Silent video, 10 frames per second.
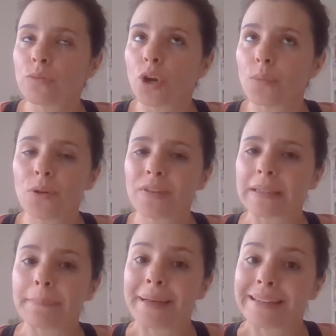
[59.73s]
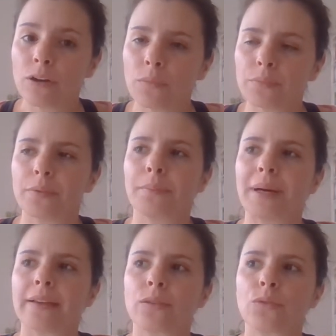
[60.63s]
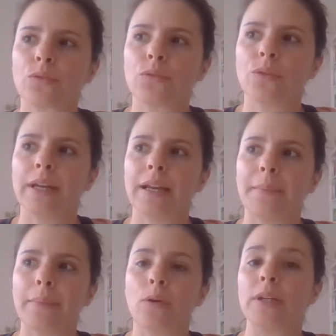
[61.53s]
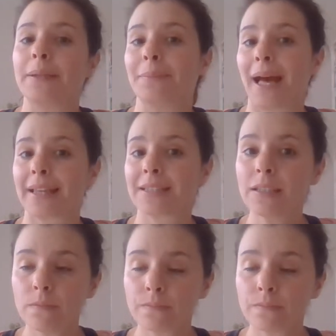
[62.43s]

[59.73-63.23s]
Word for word: l'ambiance est pas top parce que la maman est partie,